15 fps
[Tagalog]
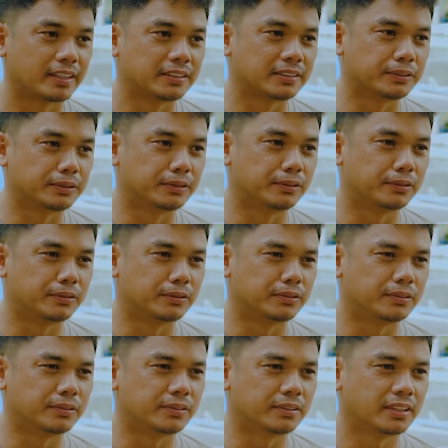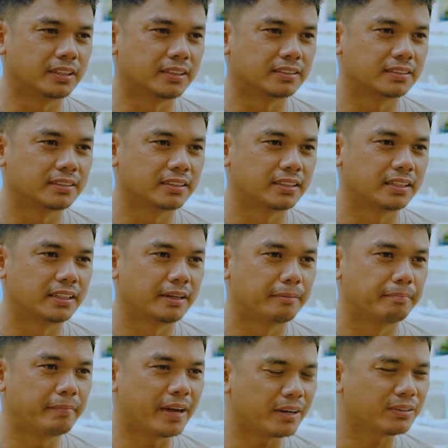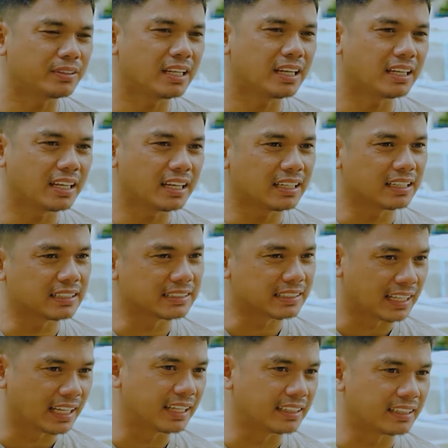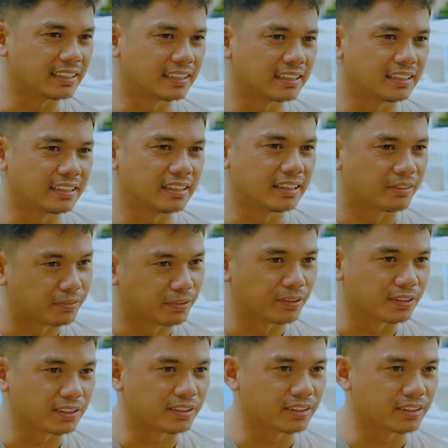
So meron talagang slight na fault